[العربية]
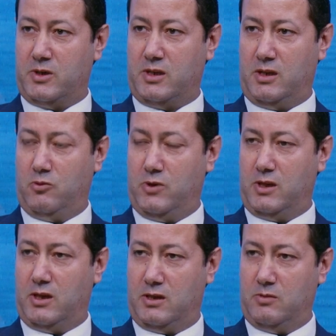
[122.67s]
مرصد
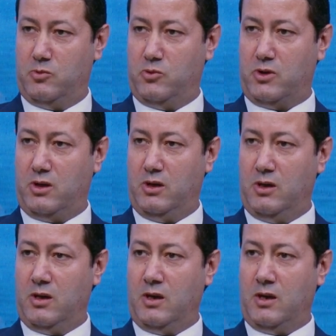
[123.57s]
حلوان 30 بوصه
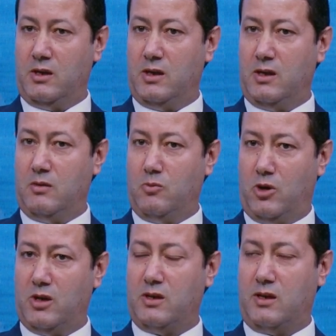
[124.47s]
ده
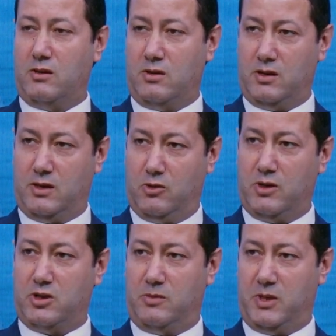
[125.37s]
مخصص لدراسه
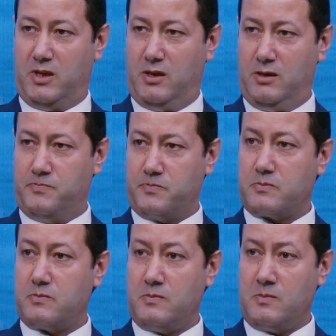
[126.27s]
الظواهر الشمسيه
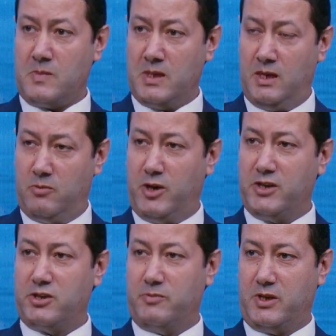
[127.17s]
البقع
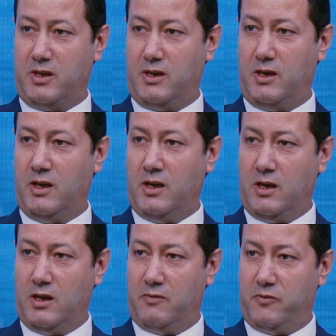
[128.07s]
الشمسيه
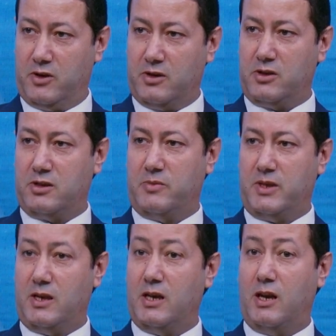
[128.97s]
الانفجارات
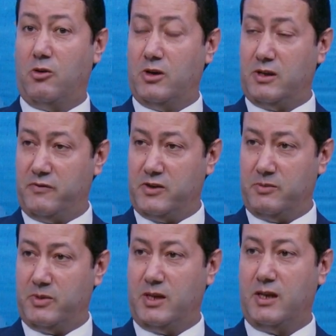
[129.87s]
الشمسيه العواصف
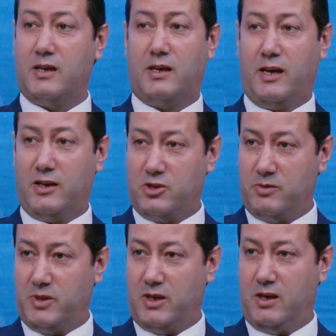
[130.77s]
الشمسيه الرياح
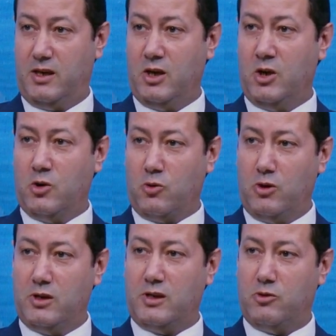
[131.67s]
الشمسيه
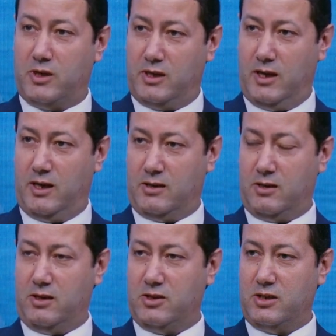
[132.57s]
كل الظواهر دي اللي على
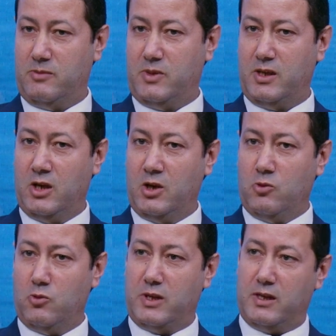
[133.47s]
سطح الشمس
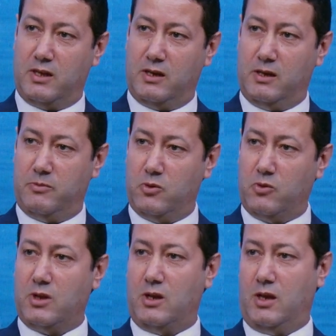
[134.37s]
وتاثيرها
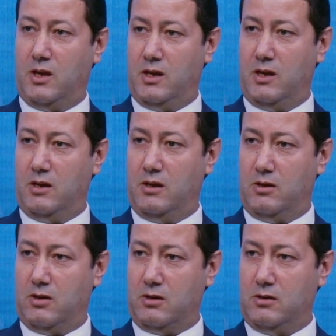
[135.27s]
بيوصل آه،
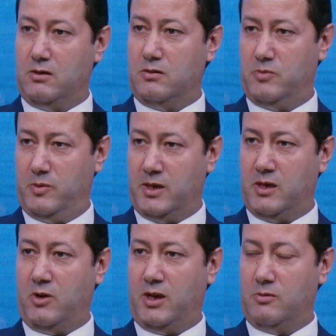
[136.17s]
للارض بما
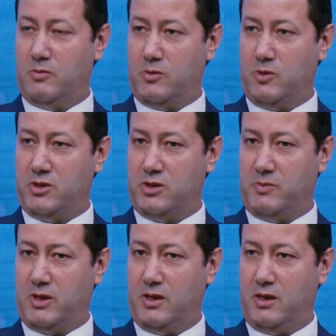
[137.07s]
انها واحده من المجموعه
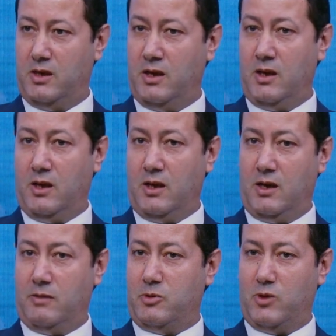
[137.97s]
الشمسيه
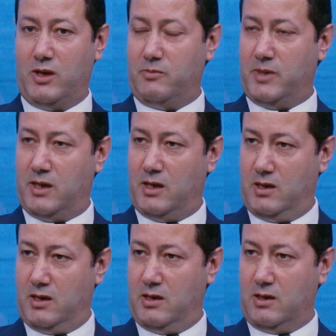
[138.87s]
اللي بتولد
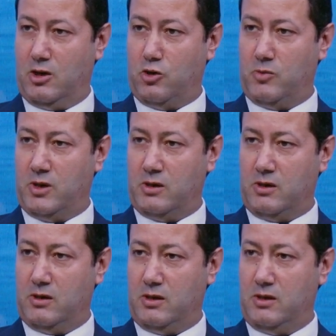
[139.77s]
مجال آه،
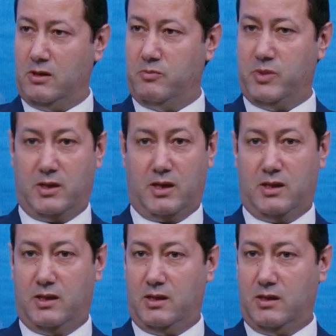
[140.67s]
كهرومغناطيسي
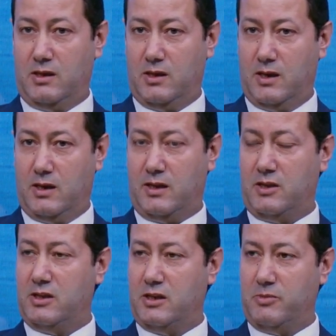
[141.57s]
بيؤدي آه،
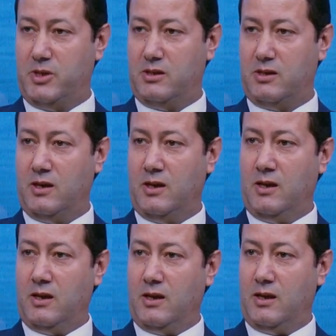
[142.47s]
لتاثير كبير
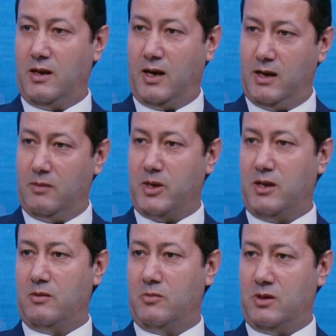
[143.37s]
على
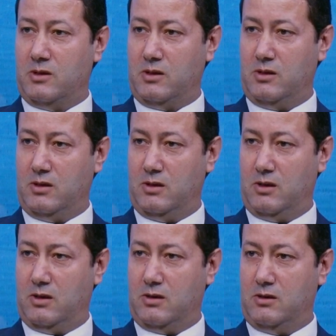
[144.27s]
المجال المغناطيسي
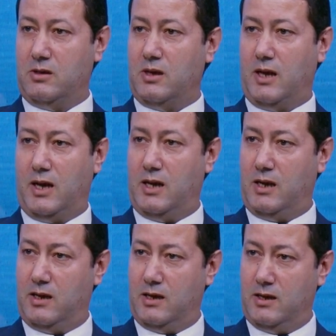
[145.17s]
للارض
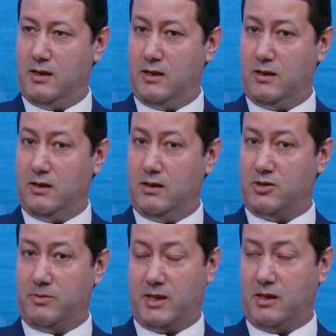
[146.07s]
على
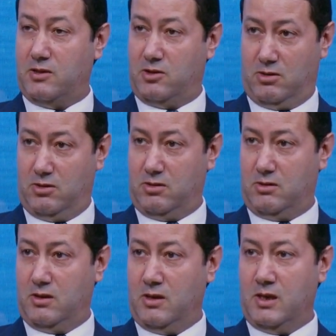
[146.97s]
شبكات الاتصالات
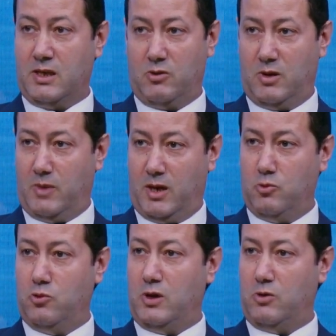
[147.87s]
سواء
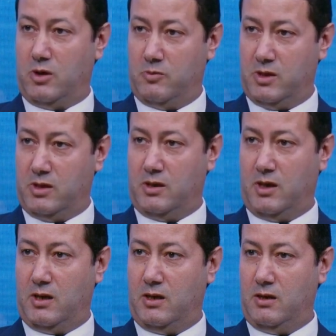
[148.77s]
المحمول او الاقمار
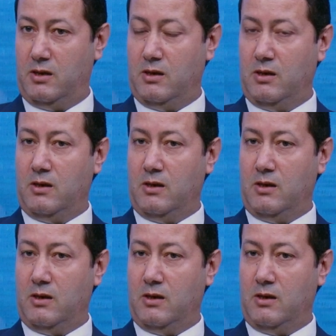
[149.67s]
الصناعيه